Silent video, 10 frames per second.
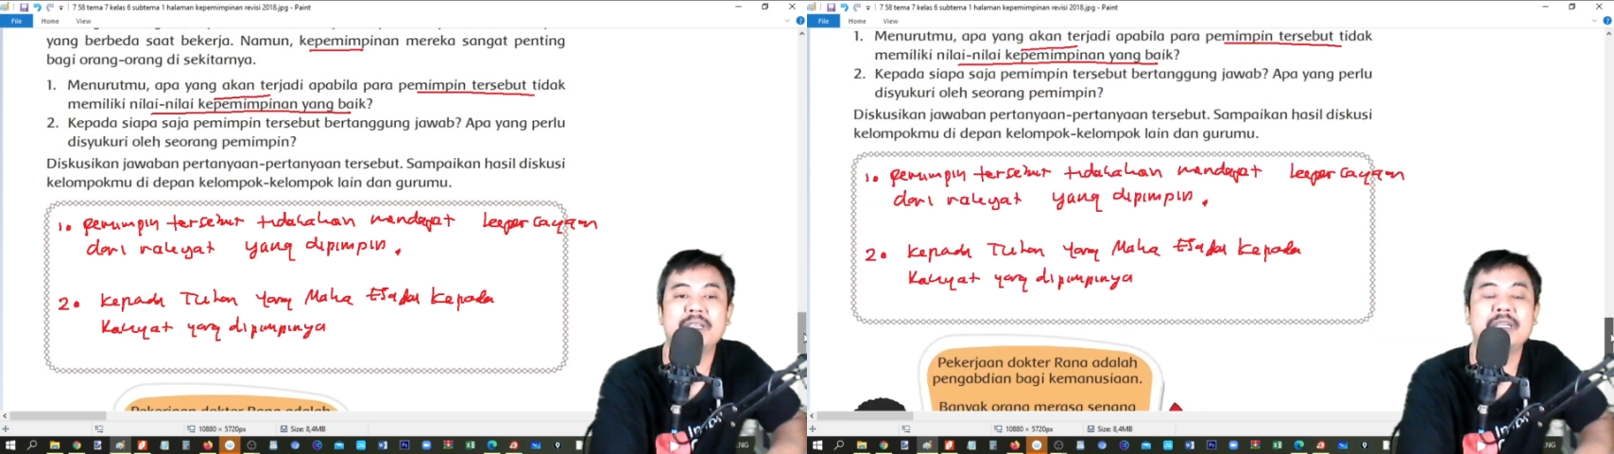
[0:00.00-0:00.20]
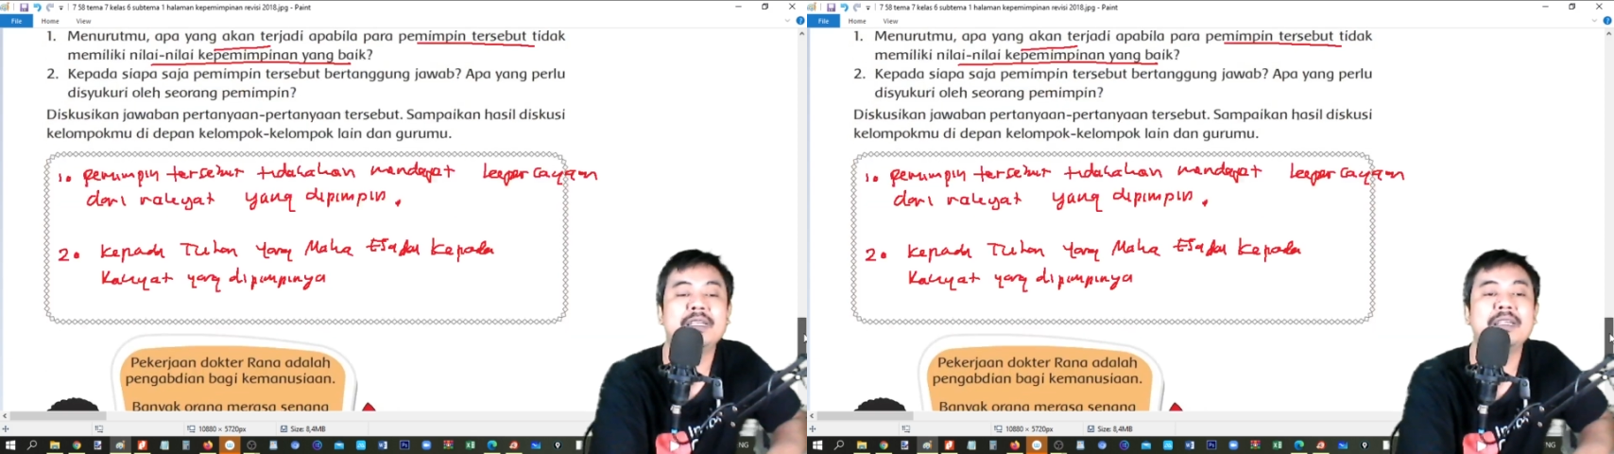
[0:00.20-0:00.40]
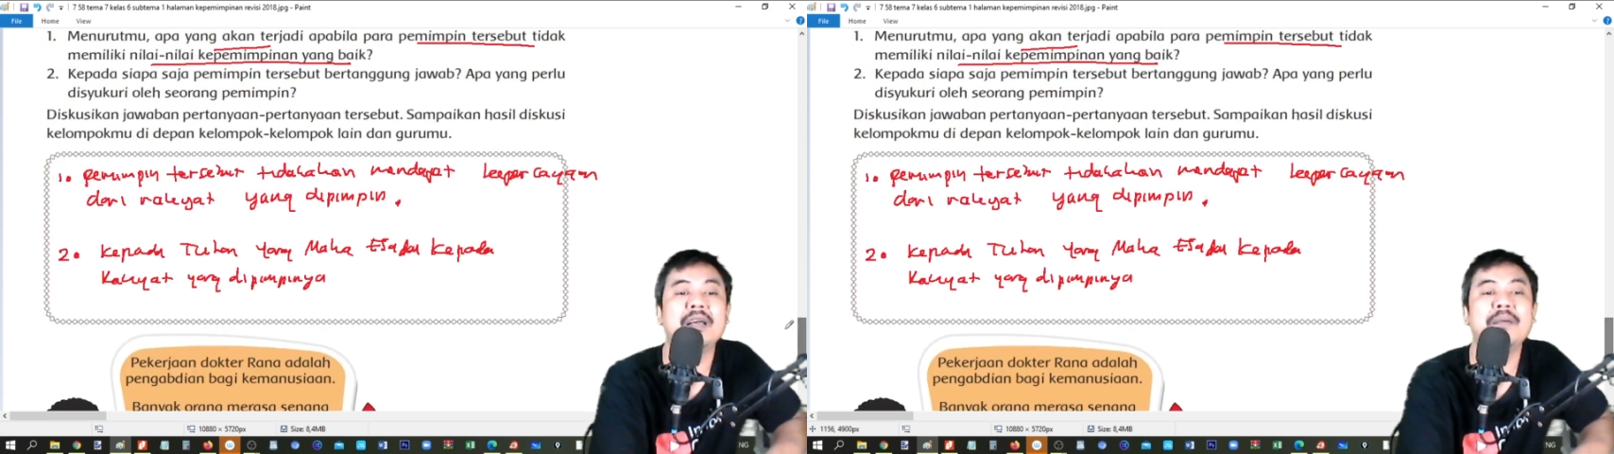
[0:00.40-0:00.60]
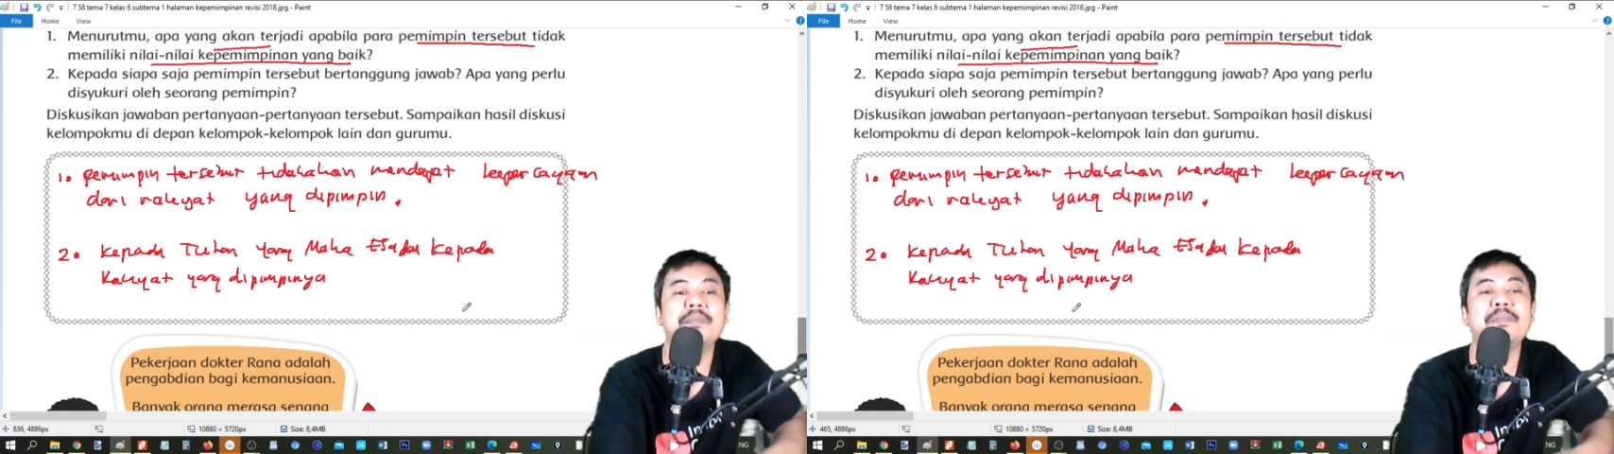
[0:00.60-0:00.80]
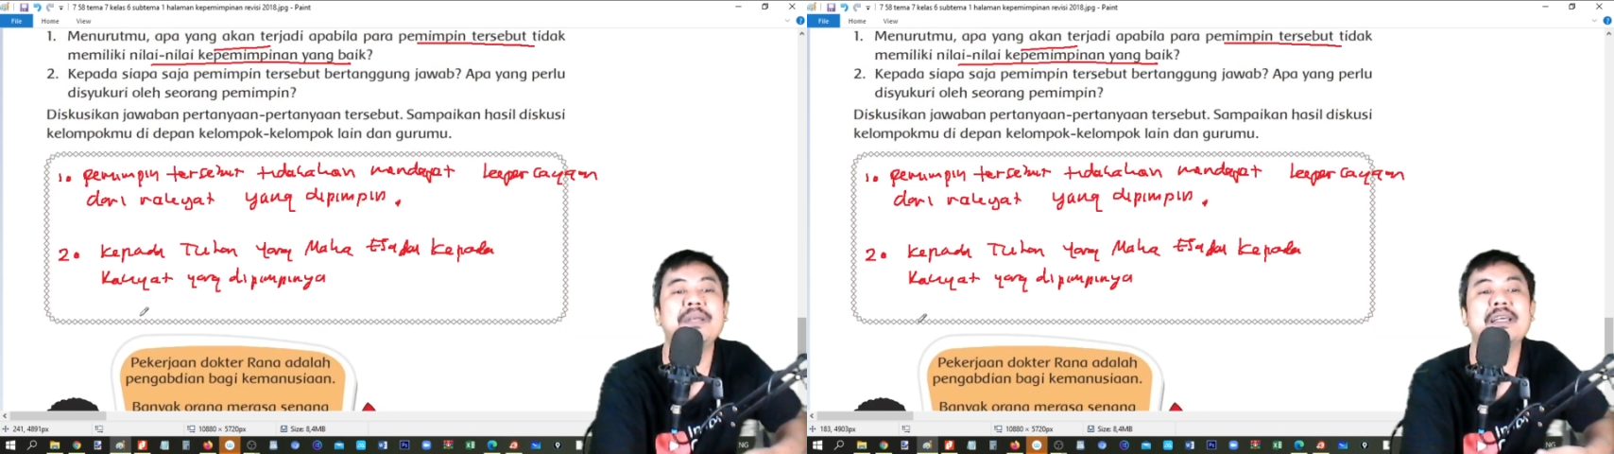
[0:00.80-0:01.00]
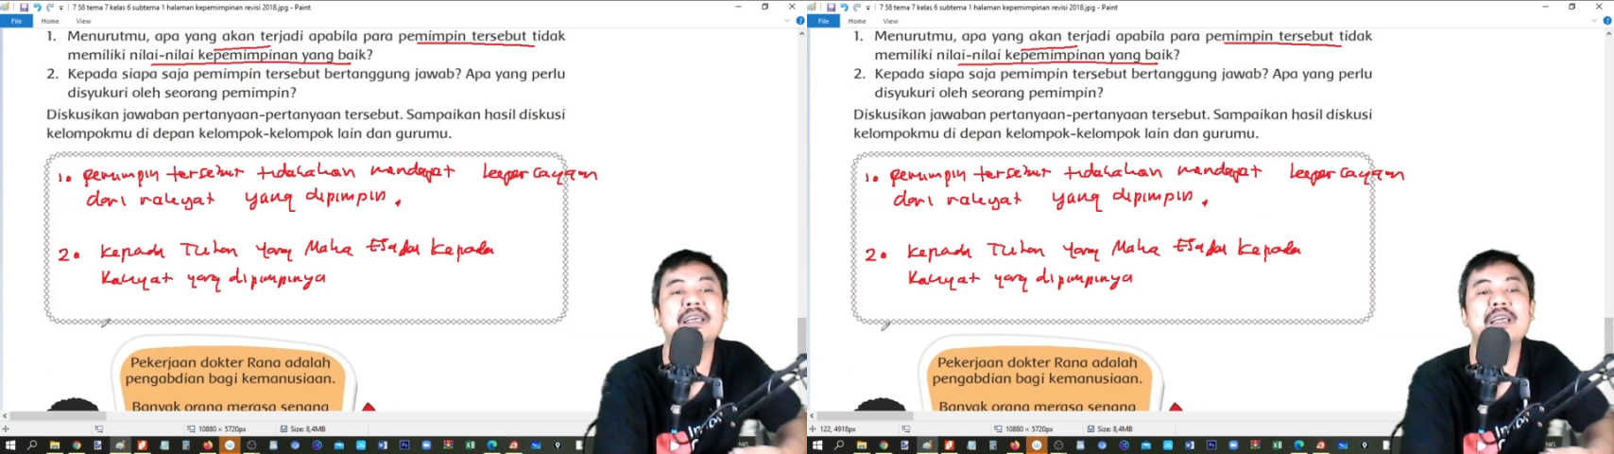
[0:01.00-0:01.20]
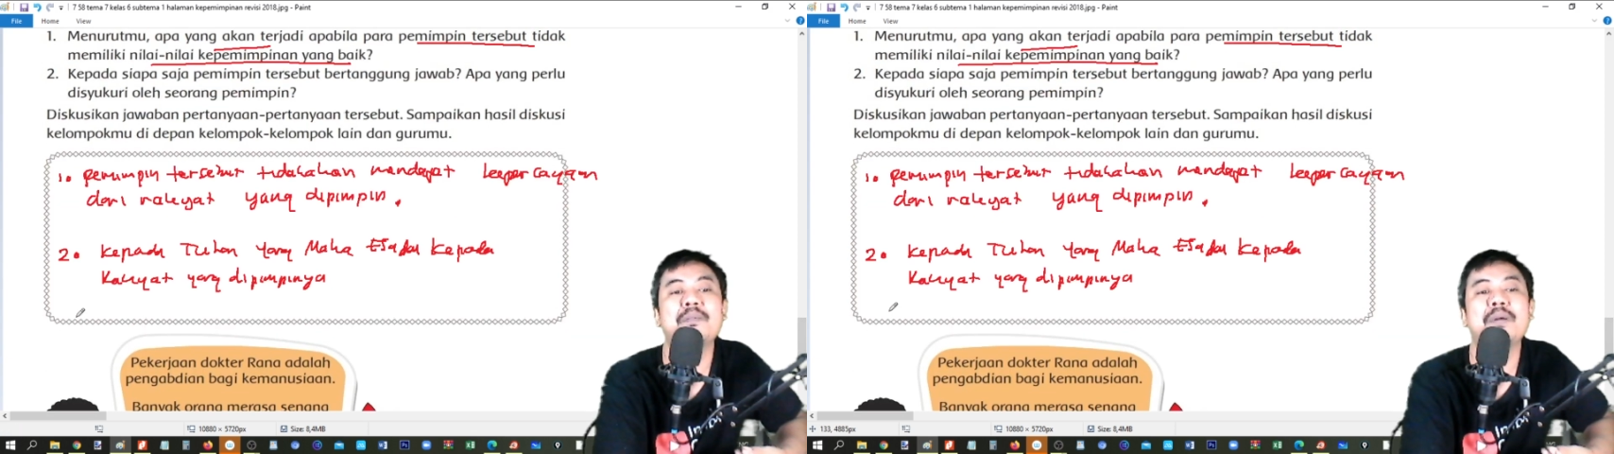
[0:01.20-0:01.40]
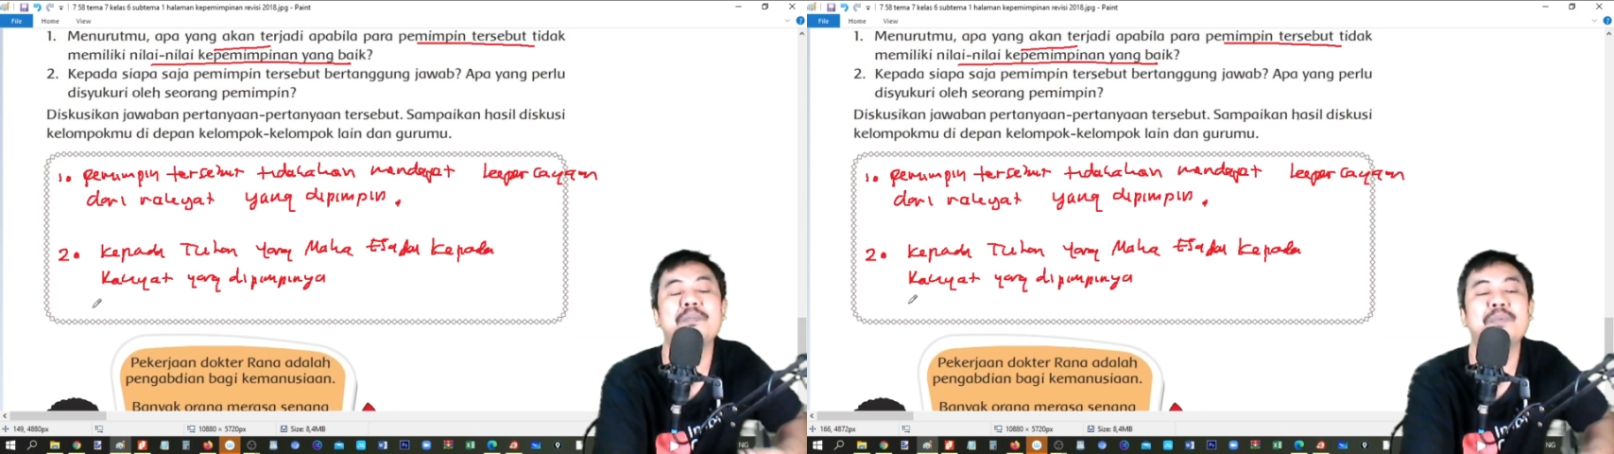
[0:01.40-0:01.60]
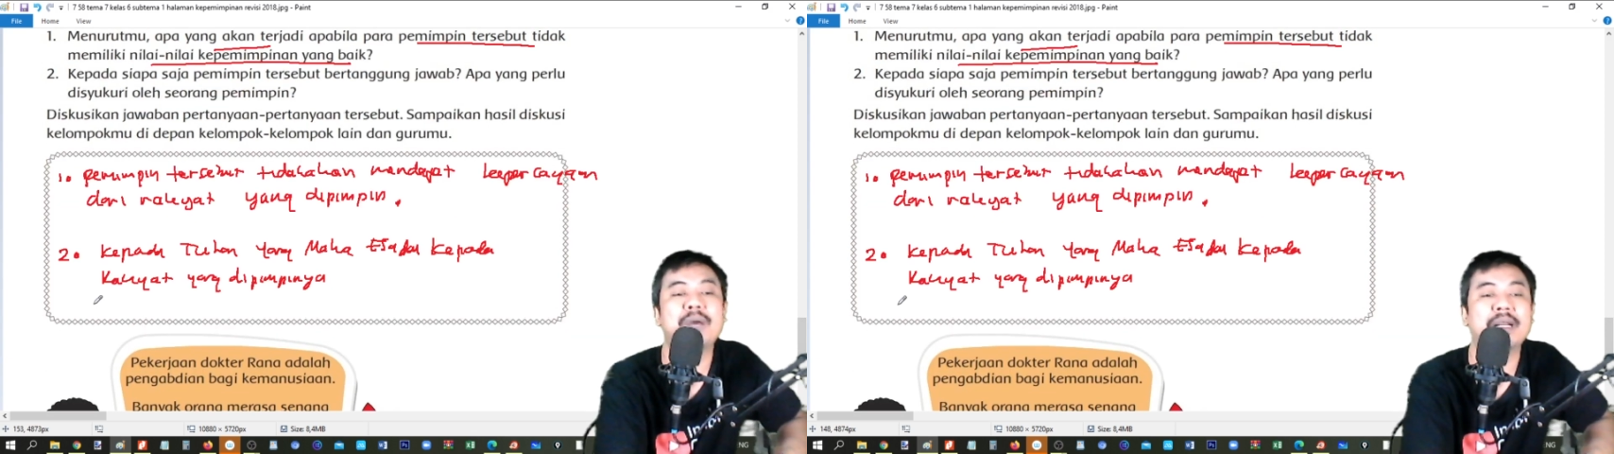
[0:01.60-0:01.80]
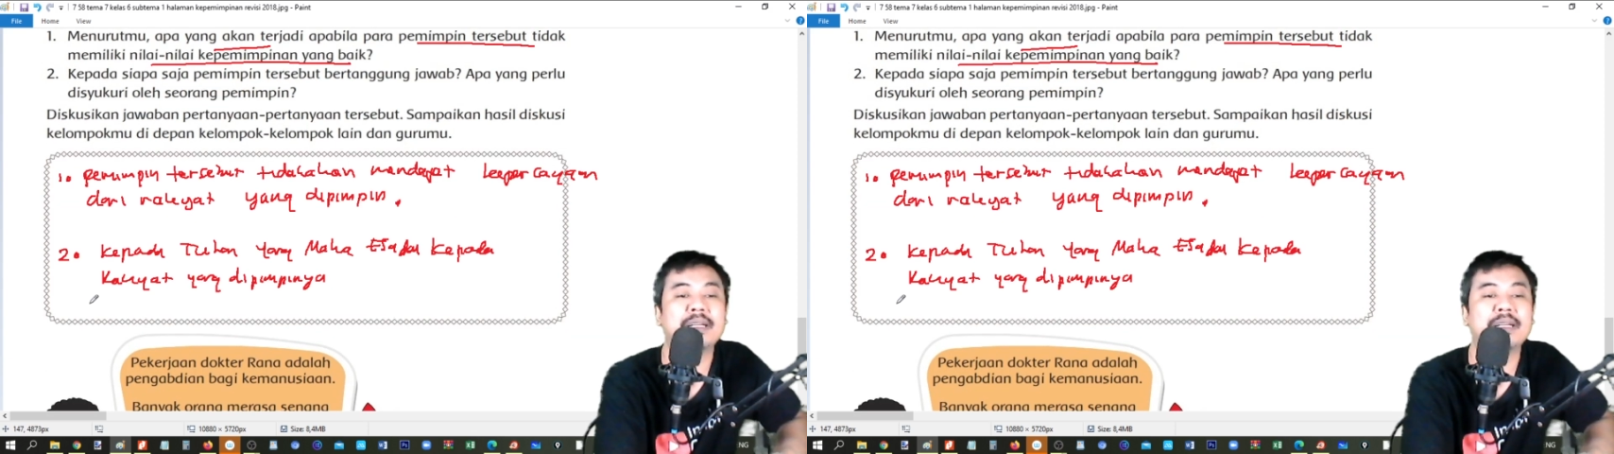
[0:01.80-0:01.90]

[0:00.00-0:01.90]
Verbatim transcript: dia memiliki kemampuan